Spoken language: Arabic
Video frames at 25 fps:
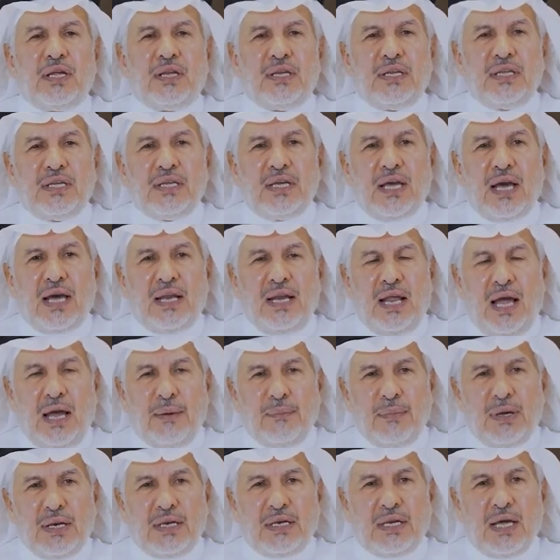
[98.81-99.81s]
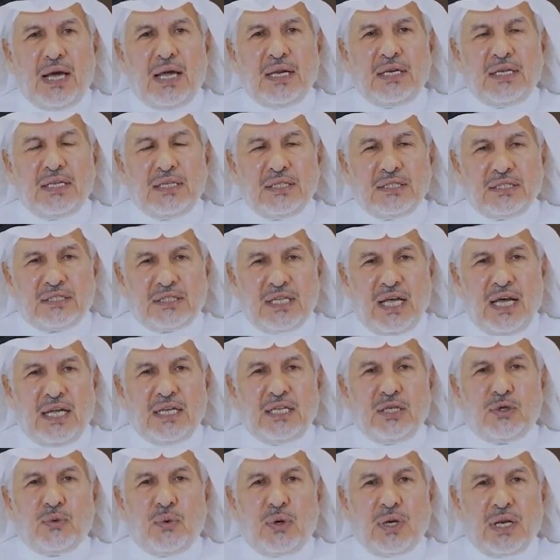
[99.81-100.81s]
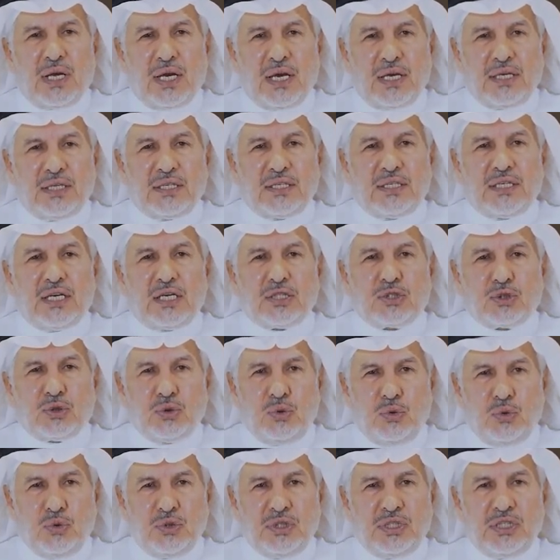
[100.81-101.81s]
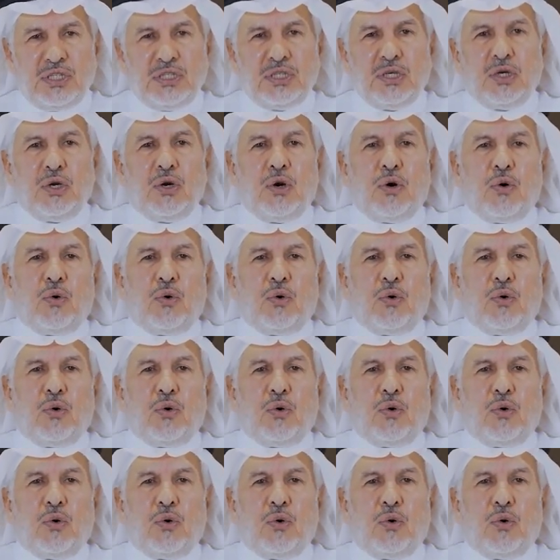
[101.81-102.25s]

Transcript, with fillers: للعمل الإنساني والخيري السعودي